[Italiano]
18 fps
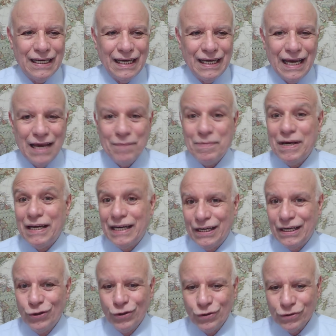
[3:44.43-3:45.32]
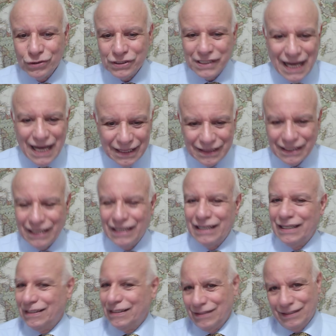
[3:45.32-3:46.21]
Ebbene,
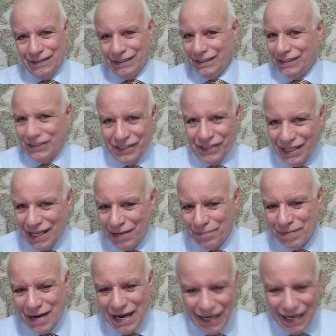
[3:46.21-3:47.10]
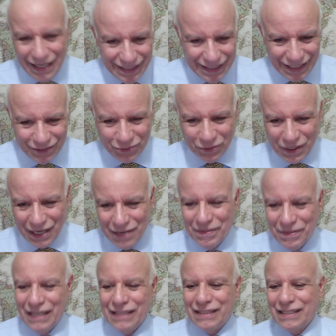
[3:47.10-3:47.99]
nonostante eh, si debba
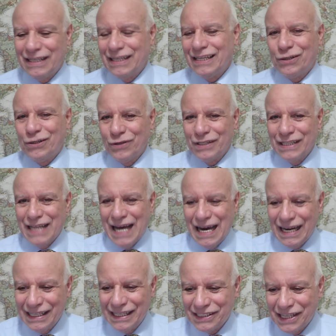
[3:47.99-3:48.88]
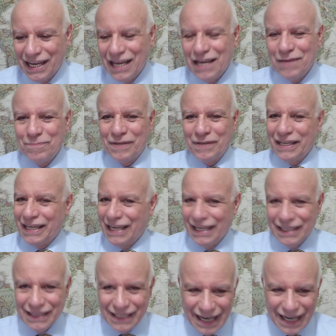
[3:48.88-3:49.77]
naturalmente ricordare sempre
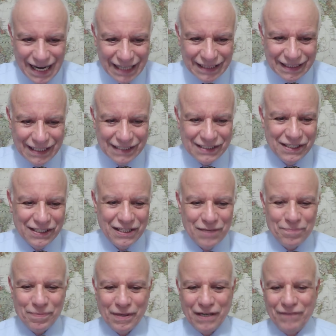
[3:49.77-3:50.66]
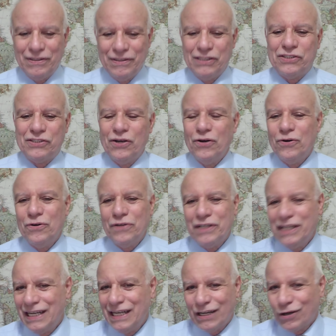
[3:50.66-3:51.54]
che trattasi di
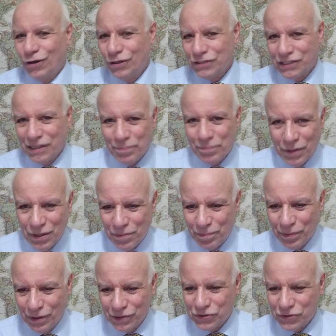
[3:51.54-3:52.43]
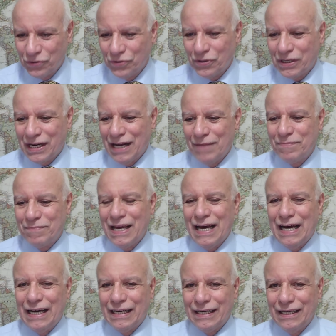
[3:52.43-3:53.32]
previsioni, le cose poi possono
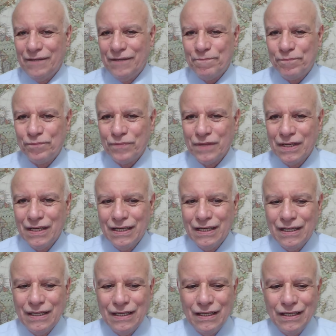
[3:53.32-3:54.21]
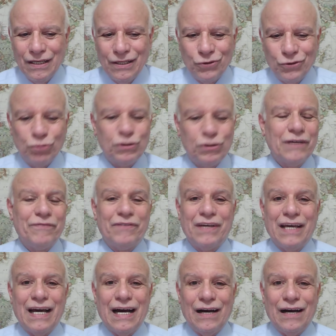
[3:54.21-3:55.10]
cambiare.
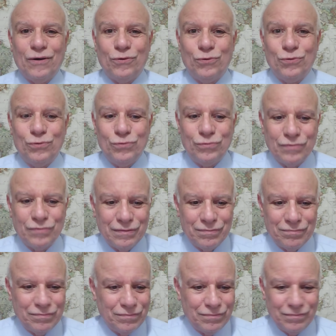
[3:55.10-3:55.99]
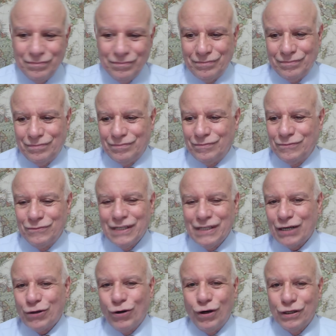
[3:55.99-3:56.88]
Tuttavia, un,
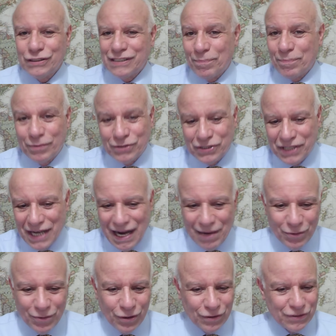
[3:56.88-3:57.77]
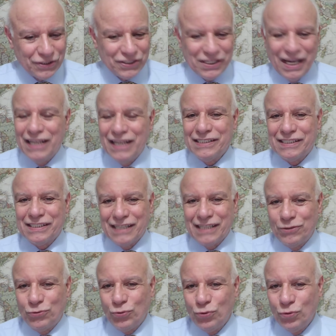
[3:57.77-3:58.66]
una cosa possiamo
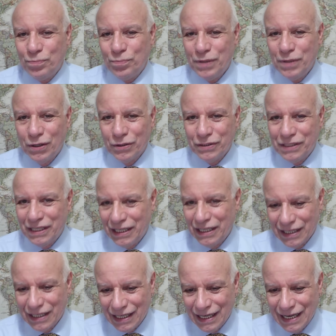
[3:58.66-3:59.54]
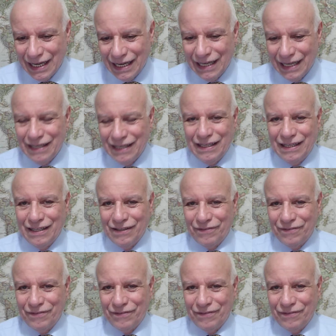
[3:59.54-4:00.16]
senza dubbio dirla eh,